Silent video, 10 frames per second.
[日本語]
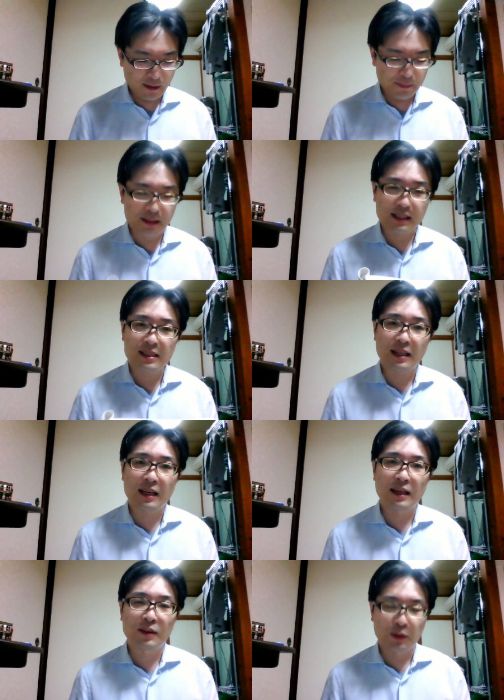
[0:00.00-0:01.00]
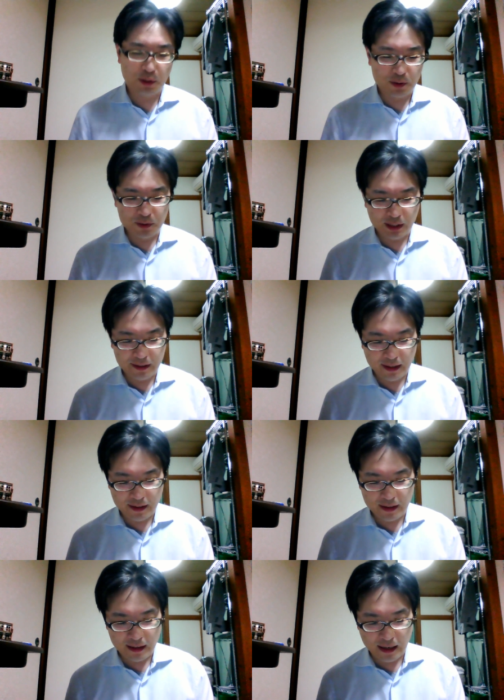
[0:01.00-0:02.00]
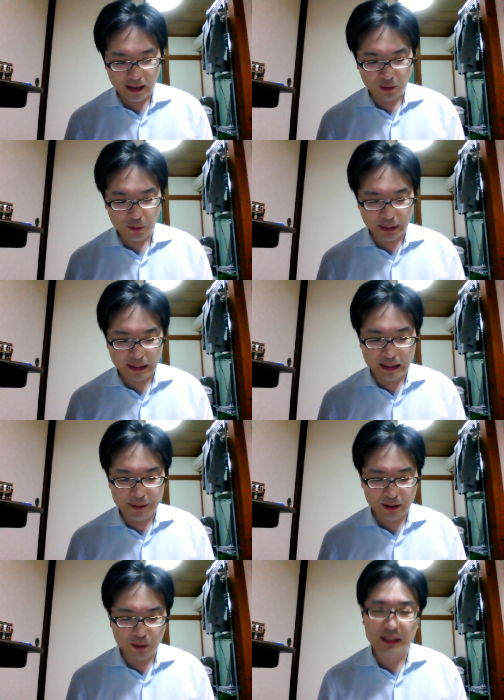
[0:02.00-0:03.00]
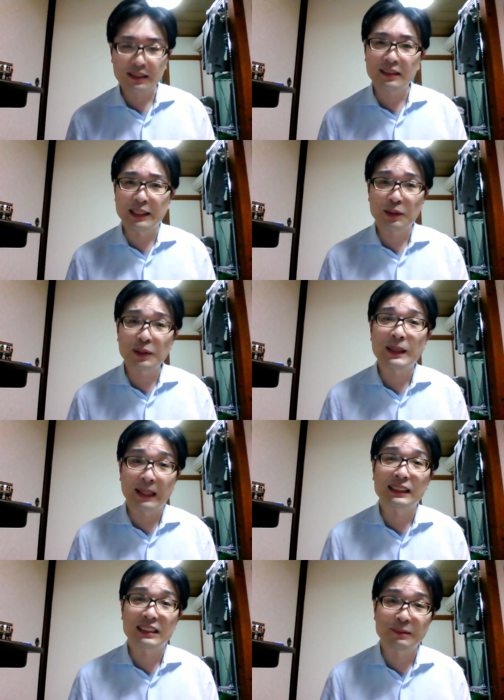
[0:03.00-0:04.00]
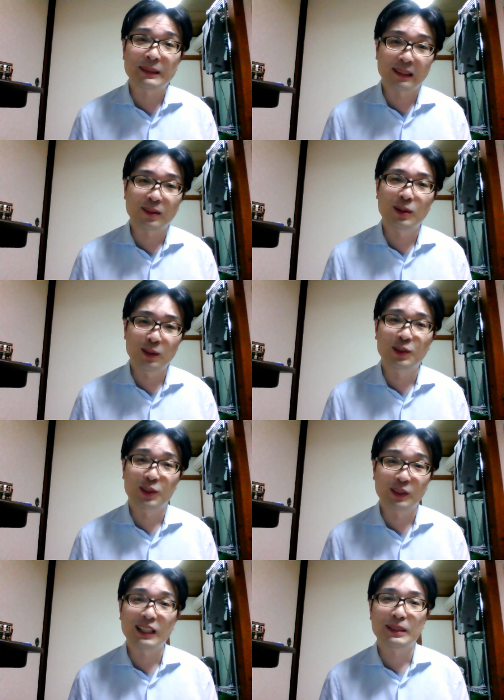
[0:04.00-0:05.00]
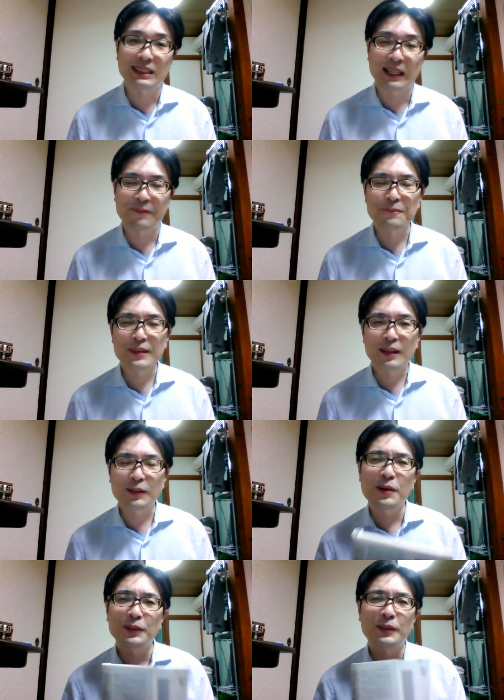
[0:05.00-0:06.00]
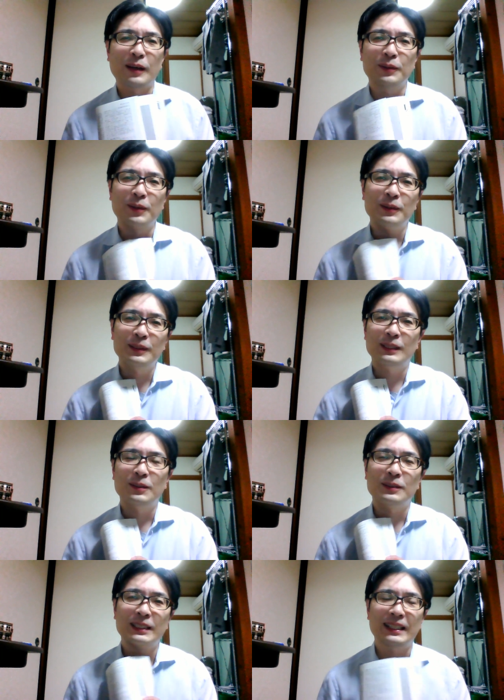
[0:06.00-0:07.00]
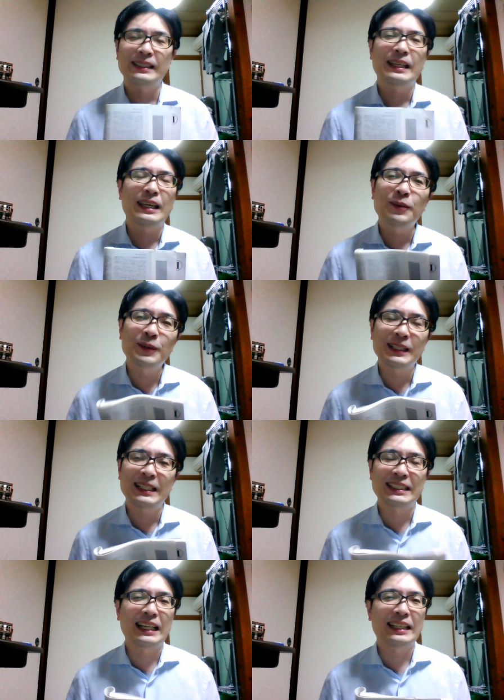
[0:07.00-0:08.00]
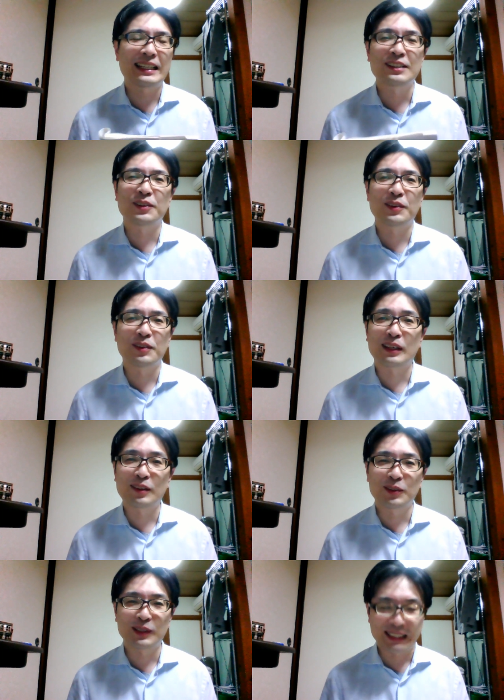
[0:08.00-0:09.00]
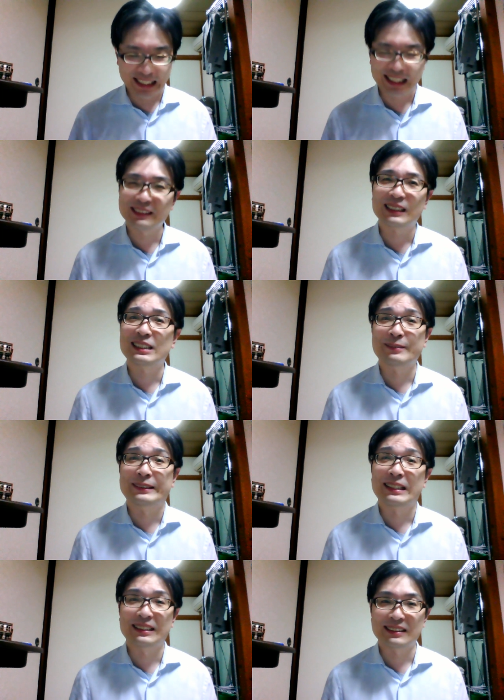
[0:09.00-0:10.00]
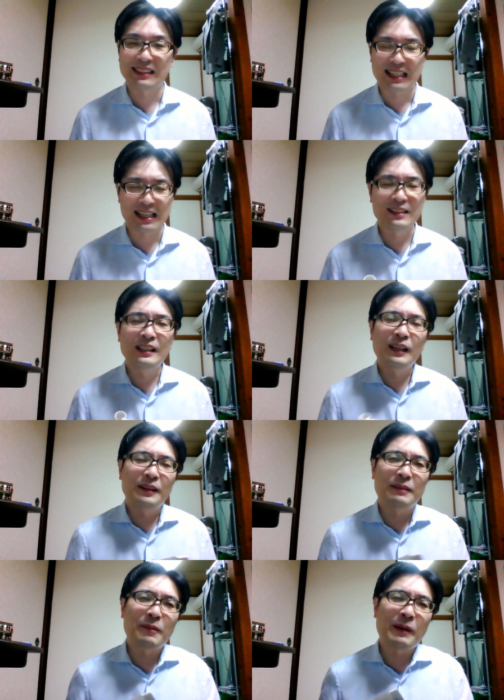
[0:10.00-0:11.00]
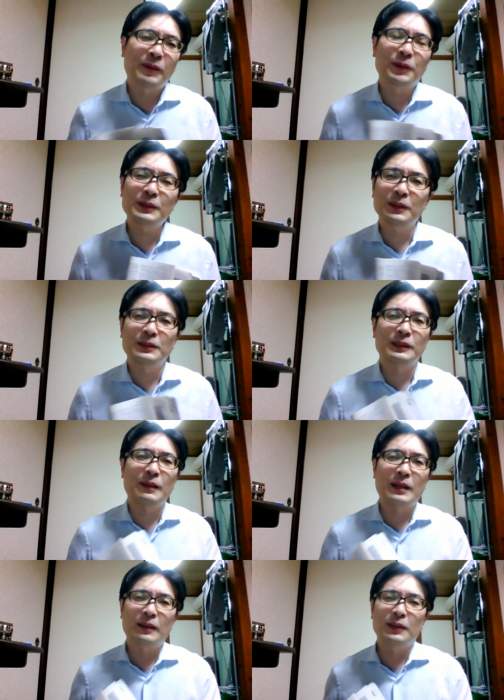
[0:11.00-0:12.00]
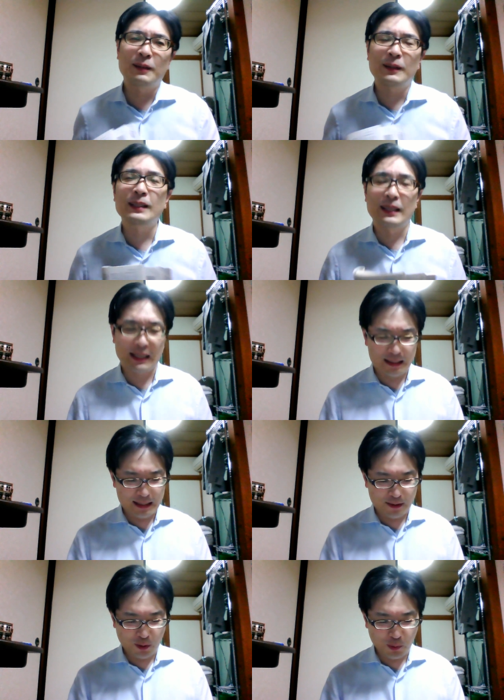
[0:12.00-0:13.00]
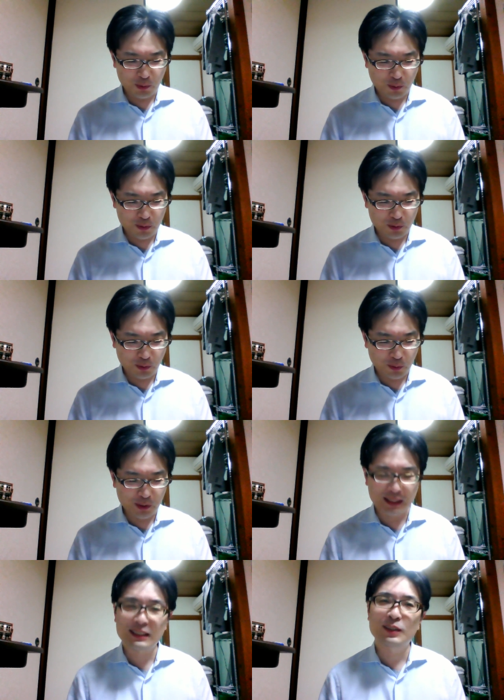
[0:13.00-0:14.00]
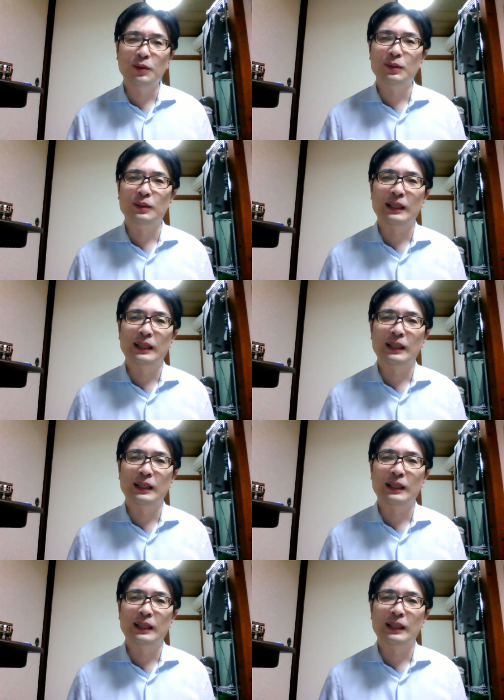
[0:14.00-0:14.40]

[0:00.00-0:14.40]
まあ、しかし、この被告人さん、なんかどういうわけか、まあ、許可申請を拒否されてしまったということになりました。ということで、この被告人さん、適法に砂利採取を続けることはできなくなってしまったんですが、でもまあ、この人にとってみれば、それまでね、相当の投下資本